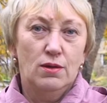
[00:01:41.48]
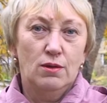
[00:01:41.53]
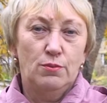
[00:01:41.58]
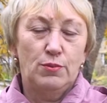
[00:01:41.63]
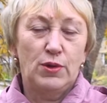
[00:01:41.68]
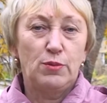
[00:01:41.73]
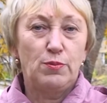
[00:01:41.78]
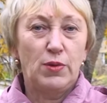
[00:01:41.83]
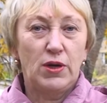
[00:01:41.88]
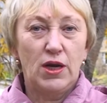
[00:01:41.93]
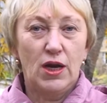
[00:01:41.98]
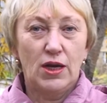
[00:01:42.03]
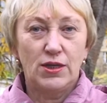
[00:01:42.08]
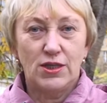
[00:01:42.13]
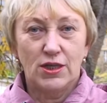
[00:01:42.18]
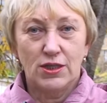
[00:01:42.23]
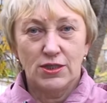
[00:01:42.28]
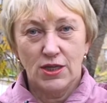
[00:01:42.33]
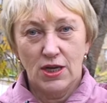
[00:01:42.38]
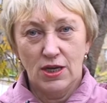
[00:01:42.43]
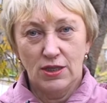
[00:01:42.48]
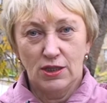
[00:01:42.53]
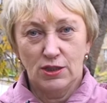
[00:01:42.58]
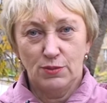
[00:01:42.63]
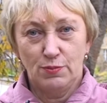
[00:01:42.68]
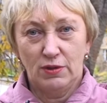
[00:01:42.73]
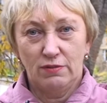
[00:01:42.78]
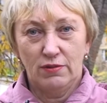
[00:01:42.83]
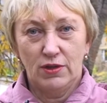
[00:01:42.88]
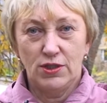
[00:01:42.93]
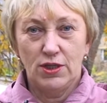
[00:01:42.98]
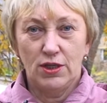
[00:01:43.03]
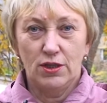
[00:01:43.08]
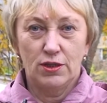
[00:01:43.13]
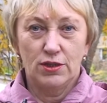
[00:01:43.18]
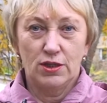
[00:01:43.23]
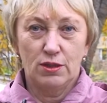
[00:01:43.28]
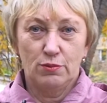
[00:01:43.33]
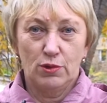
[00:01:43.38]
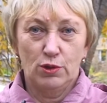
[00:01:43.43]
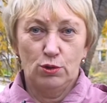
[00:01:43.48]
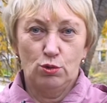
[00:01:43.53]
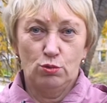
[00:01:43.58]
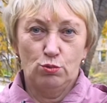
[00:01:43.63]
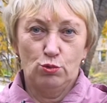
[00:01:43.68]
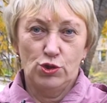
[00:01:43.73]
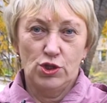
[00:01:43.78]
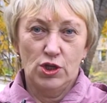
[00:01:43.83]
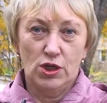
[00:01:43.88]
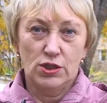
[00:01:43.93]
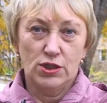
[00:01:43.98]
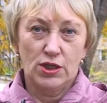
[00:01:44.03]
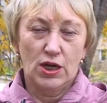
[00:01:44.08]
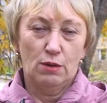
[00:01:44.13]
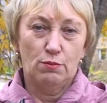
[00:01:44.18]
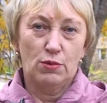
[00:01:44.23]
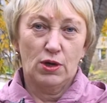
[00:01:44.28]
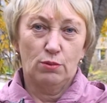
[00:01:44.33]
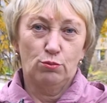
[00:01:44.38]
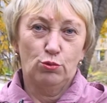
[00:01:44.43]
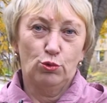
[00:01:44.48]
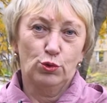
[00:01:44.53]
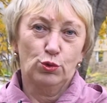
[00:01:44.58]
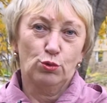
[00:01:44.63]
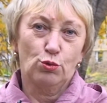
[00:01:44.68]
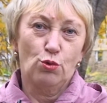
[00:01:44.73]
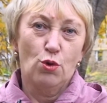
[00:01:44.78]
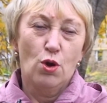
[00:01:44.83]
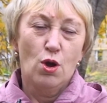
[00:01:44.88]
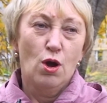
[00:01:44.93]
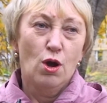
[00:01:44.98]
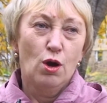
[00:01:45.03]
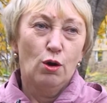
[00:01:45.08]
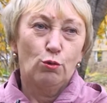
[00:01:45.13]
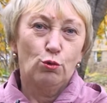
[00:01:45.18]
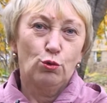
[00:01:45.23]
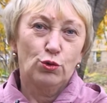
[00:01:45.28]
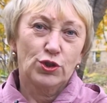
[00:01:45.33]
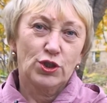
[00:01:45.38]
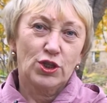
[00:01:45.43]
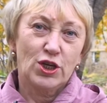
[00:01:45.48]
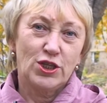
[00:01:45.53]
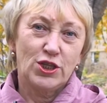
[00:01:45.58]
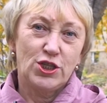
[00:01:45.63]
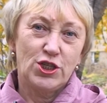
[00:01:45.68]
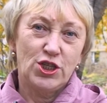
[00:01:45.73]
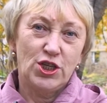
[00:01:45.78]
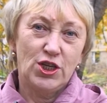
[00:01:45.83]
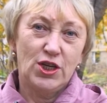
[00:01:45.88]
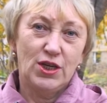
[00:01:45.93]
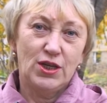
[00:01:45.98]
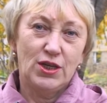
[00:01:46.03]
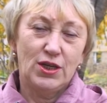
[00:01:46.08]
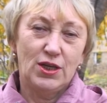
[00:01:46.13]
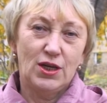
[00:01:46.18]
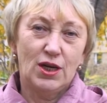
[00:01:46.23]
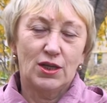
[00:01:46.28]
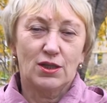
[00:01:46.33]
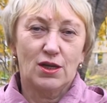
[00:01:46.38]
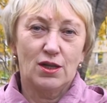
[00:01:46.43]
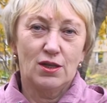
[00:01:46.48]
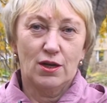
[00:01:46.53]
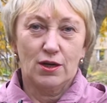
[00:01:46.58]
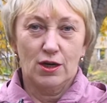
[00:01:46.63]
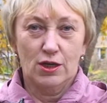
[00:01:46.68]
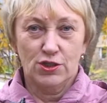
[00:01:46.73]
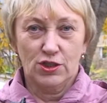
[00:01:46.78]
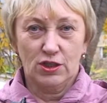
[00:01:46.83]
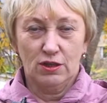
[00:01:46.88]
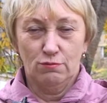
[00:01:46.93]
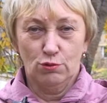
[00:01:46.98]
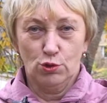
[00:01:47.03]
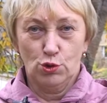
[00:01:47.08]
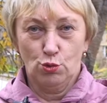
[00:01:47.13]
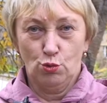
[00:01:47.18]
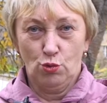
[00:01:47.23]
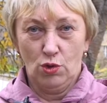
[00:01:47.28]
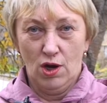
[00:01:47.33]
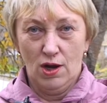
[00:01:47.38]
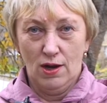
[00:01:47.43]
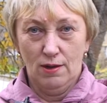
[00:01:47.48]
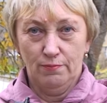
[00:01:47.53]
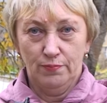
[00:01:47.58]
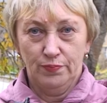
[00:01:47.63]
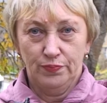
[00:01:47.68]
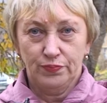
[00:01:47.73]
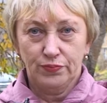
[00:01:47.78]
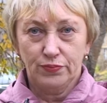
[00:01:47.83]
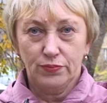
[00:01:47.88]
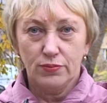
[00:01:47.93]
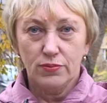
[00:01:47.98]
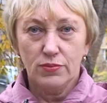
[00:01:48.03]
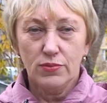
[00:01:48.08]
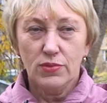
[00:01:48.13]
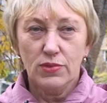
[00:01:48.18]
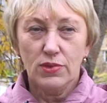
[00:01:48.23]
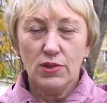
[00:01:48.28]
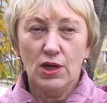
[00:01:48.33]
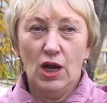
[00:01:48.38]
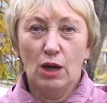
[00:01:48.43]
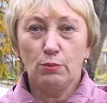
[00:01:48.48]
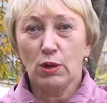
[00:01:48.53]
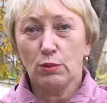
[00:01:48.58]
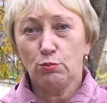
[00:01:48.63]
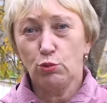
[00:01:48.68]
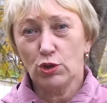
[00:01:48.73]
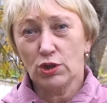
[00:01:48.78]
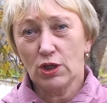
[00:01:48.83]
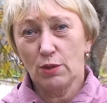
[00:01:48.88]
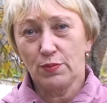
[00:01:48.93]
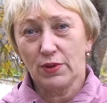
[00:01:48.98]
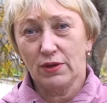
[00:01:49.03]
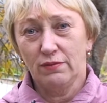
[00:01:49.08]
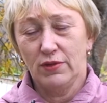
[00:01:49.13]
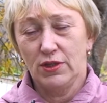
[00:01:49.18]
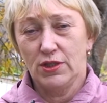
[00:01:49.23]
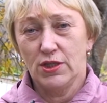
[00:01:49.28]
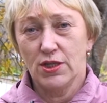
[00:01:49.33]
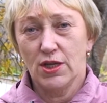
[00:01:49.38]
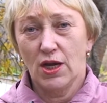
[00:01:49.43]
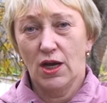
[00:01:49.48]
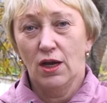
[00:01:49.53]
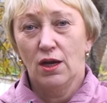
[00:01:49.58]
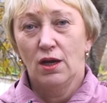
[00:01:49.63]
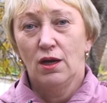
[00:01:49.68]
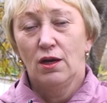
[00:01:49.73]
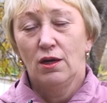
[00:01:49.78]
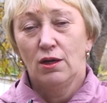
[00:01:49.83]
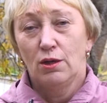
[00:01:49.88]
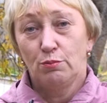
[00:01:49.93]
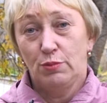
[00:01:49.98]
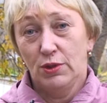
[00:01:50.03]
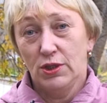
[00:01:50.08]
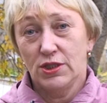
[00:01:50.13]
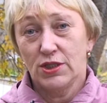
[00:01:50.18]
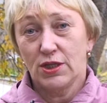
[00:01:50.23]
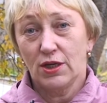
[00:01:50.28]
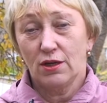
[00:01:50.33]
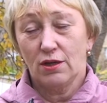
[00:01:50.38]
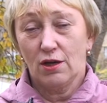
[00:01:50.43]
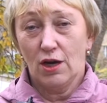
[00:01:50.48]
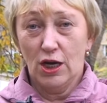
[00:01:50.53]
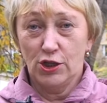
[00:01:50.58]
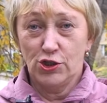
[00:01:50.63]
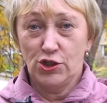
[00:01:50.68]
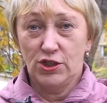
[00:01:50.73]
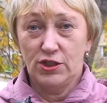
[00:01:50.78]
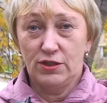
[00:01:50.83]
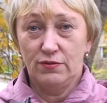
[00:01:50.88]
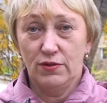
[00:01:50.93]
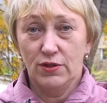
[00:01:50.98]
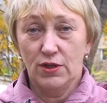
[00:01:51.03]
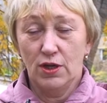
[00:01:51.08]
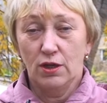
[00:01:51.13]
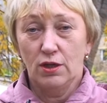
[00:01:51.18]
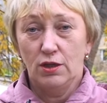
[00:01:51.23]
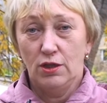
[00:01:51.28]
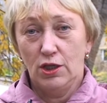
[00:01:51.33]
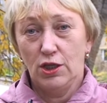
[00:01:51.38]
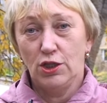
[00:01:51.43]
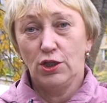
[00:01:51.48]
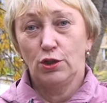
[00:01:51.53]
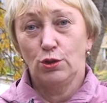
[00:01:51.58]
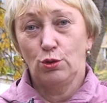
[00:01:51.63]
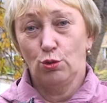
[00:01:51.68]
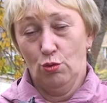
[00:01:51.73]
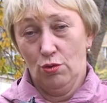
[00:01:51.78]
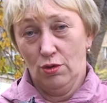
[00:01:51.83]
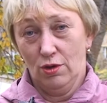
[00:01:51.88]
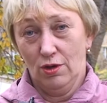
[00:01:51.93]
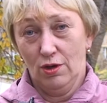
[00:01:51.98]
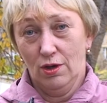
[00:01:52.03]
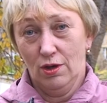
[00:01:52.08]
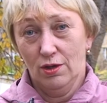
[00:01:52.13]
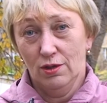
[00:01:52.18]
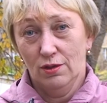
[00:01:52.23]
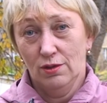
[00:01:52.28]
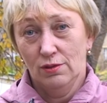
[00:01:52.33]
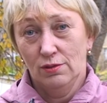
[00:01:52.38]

Предприятие «Санос» проводило на моем участке обработку от клещей и от колорадского жука – Обработка проведена быстро, качественно и недорого.